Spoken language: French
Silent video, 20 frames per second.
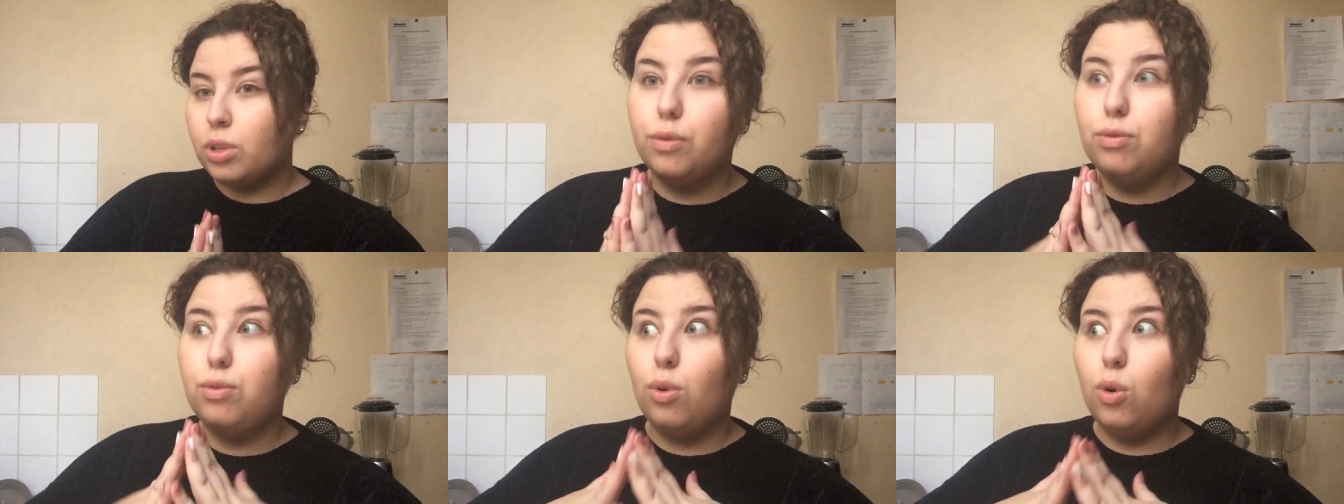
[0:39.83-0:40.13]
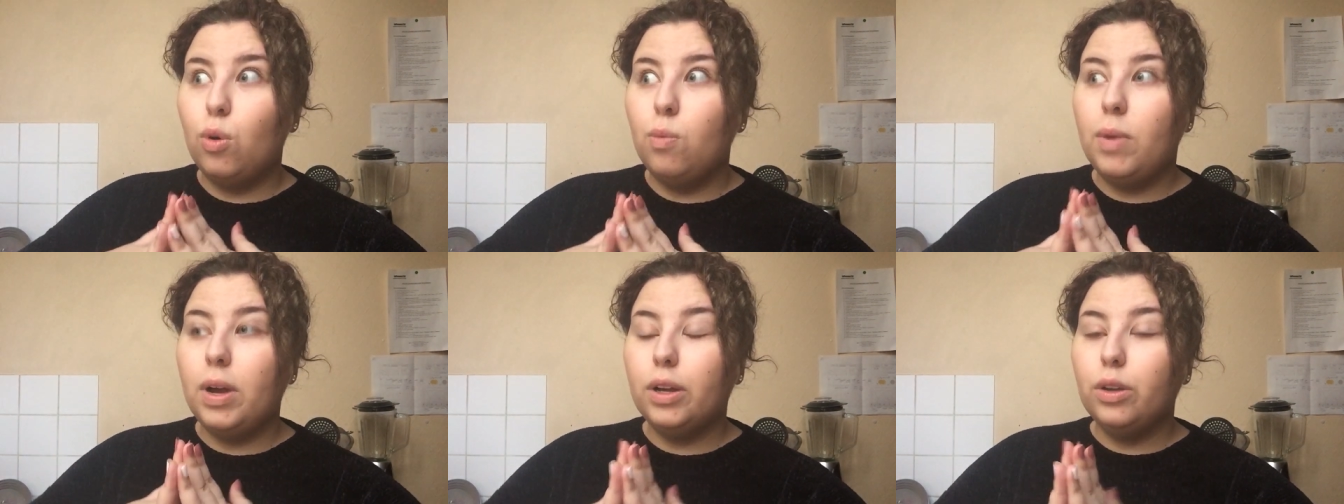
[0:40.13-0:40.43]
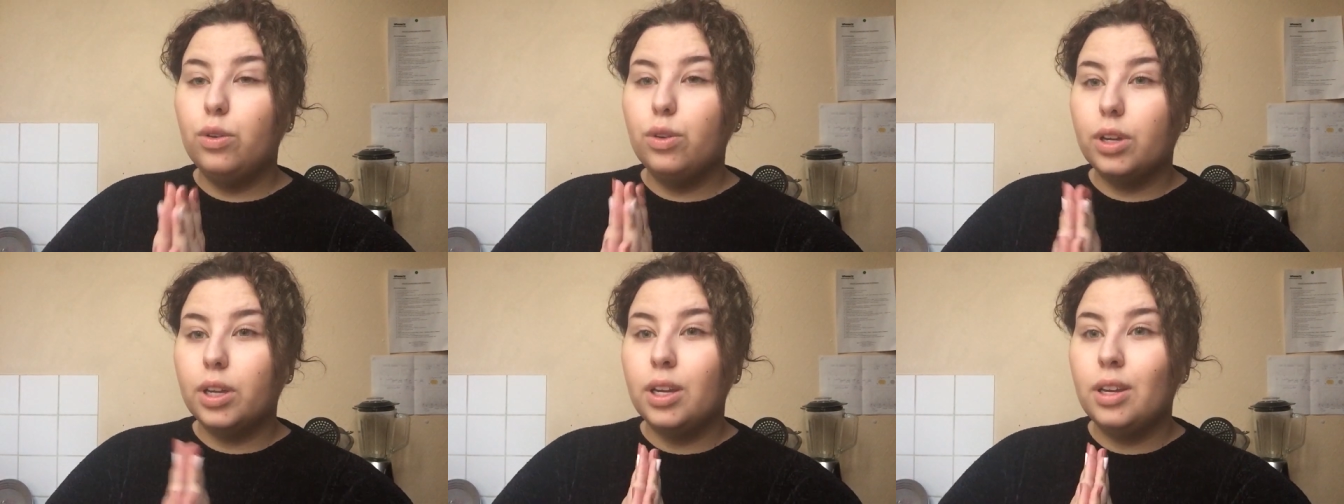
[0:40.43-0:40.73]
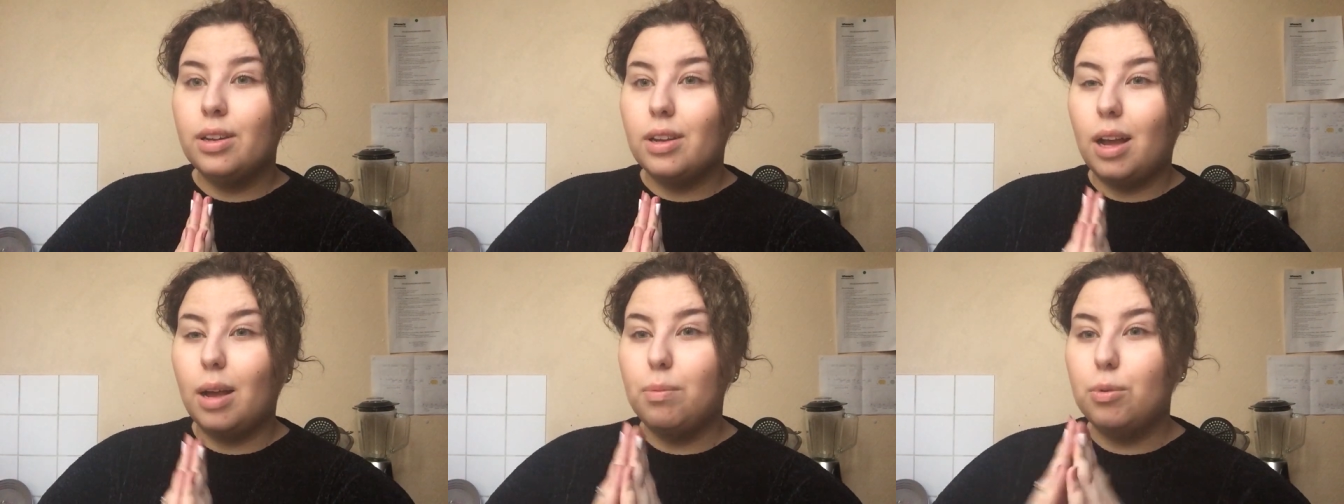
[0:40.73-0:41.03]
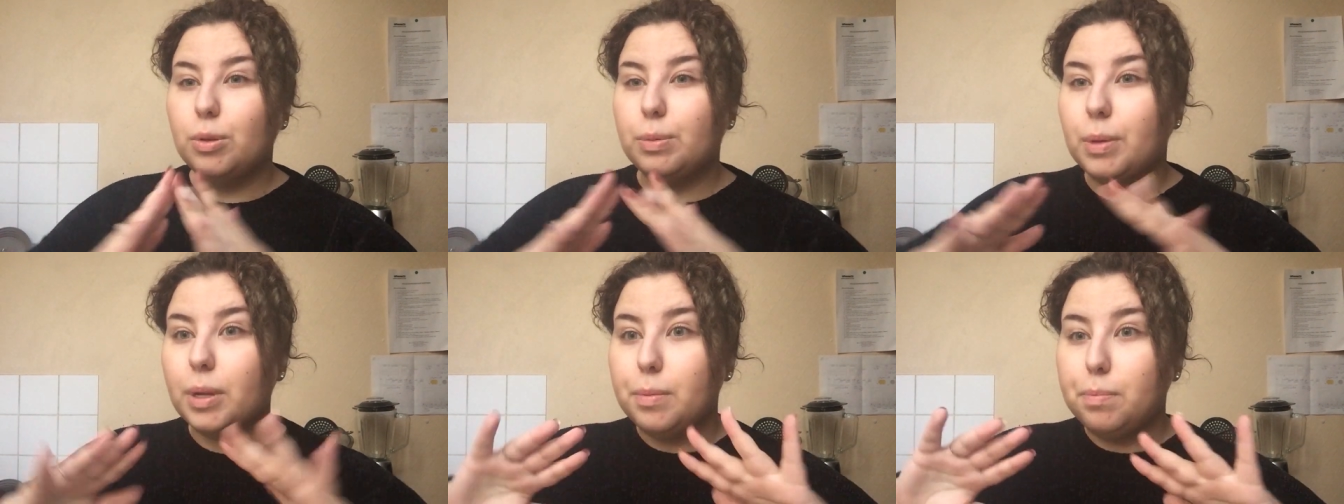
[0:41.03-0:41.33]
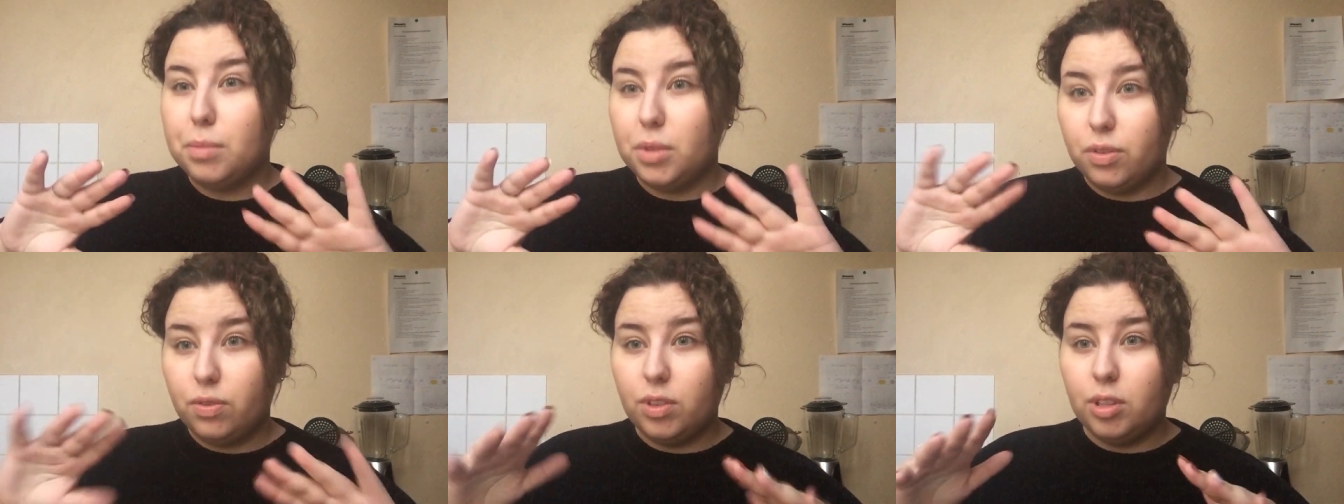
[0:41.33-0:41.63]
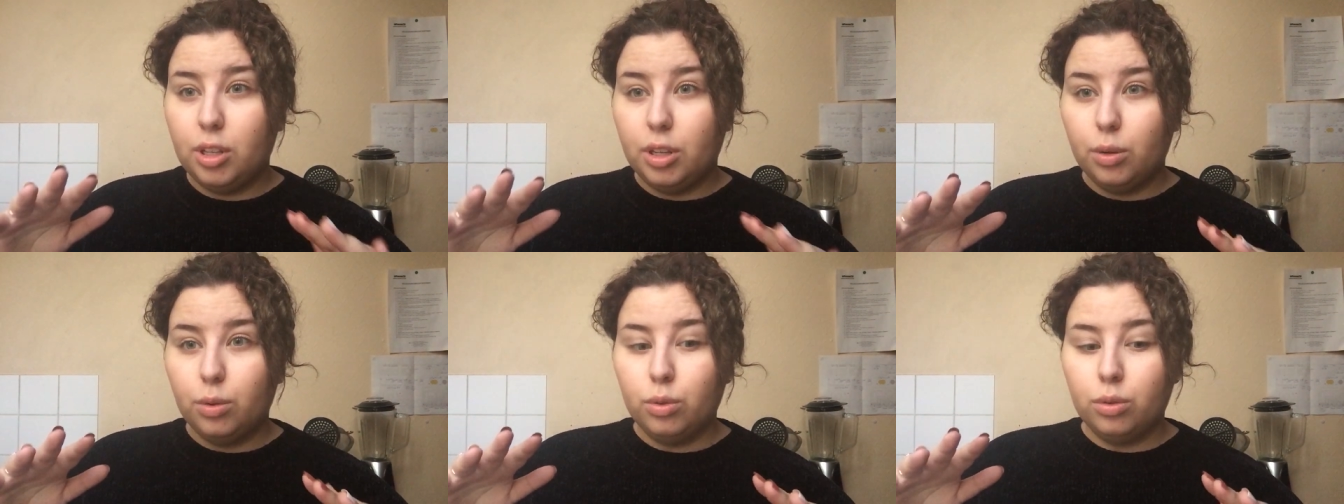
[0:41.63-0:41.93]
Vous remarquerez à peu près
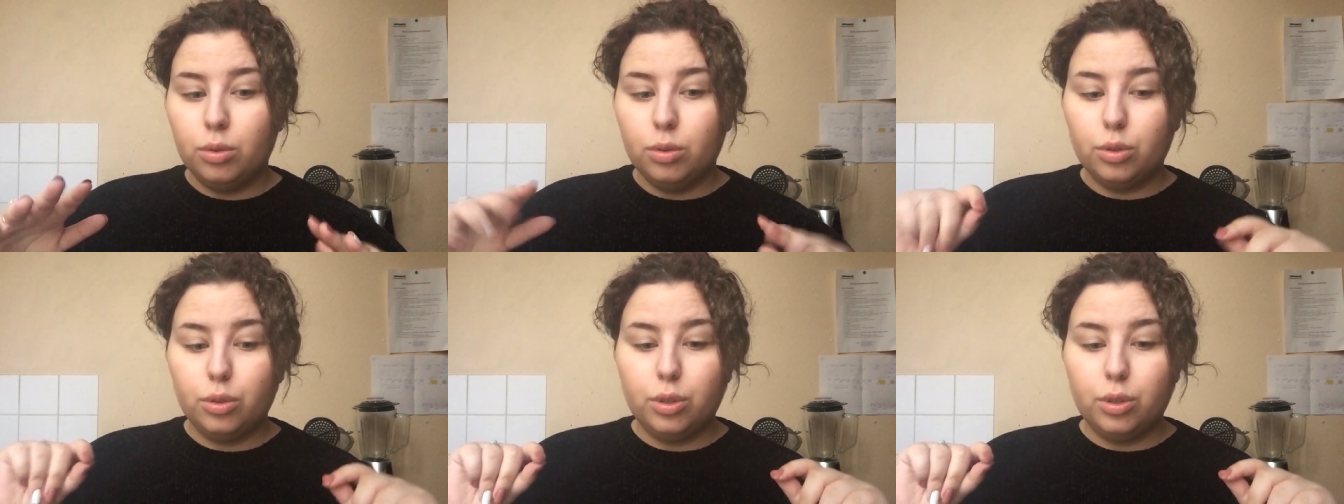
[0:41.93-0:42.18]
mi-vidéo